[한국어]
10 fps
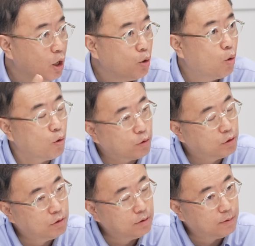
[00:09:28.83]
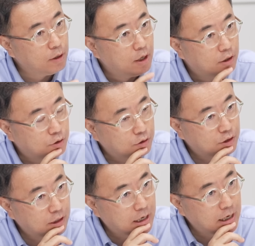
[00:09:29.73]
요거 그
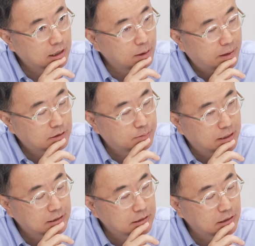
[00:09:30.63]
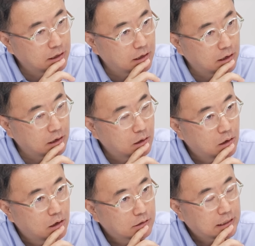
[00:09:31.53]
적절하게 말씀을 하신 게
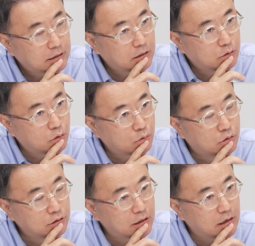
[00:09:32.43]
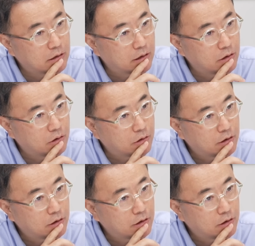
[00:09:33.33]
사실 저는 그런 생각을 해요.